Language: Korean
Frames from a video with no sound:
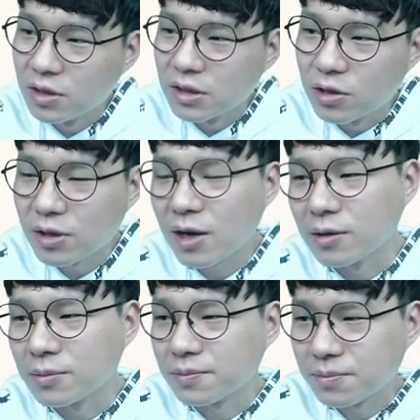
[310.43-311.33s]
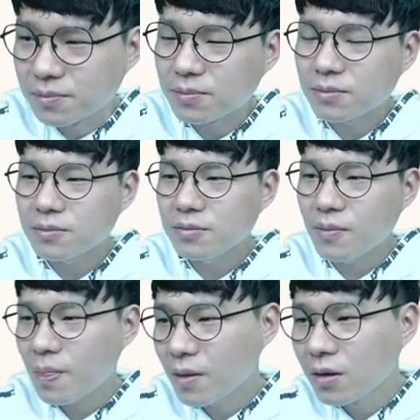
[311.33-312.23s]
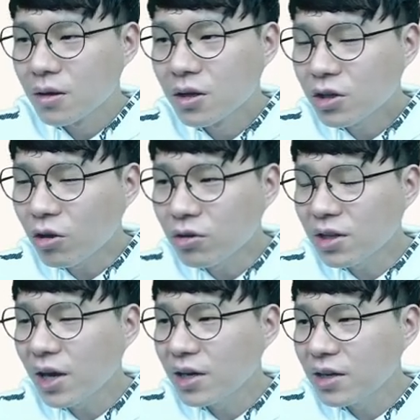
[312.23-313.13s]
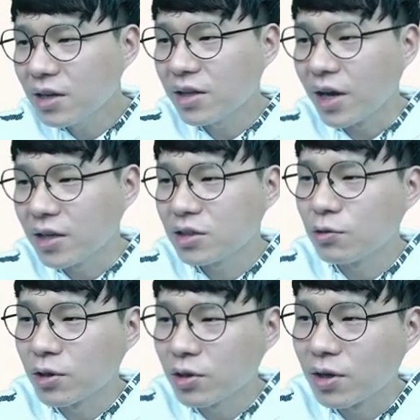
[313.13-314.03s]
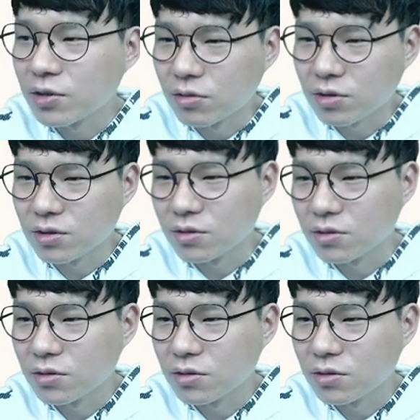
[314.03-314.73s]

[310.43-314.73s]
그러나 현대인의 데이트 환경에서는